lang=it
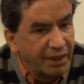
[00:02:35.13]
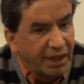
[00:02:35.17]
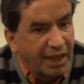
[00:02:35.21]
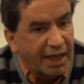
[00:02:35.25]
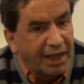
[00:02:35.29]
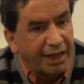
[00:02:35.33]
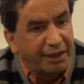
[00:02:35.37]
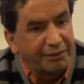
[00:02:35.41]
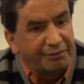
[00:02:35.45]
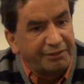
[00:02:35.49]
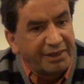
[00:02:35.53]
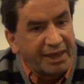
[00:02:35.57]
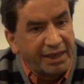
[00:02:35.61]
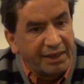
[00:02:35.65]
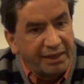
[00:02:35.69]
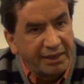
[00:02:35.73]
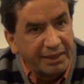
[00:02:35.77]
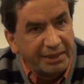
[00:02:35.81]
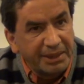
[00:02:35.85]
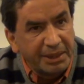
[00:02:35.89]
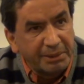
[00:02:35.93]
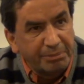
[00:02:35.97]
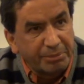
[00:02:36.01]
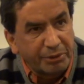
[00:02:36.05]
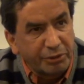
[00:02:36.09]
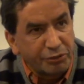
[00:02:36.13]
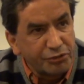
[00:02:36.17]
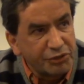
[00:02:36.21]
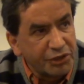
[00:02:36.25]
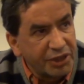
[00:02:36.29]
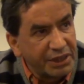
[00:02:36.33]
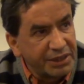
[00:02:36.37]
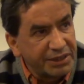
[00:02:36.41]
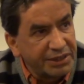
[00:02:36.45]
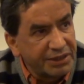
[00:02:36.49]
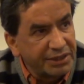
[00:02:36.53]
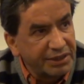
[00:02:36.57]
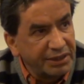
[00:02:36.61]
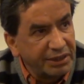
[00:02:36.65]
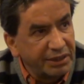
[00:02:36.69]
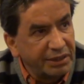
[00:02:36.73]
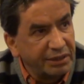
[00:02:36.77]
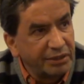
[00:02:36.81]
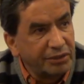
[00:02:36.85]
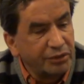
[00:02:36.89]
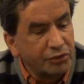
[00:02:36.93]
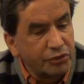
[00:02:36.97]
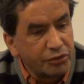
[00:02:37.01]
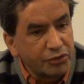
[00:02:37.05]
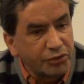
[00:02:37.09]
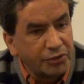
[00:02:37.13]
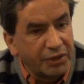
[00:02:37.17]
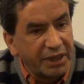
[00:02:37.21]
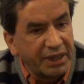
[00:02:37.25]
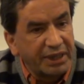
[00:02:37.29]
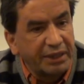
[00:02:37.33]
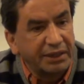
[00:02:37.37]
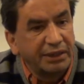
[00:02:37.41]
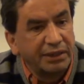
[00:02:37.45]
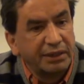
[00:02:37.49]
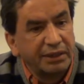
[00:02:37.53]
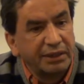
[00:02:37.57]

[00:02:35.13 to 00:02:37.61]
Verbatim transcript: a valle dei processi, cioè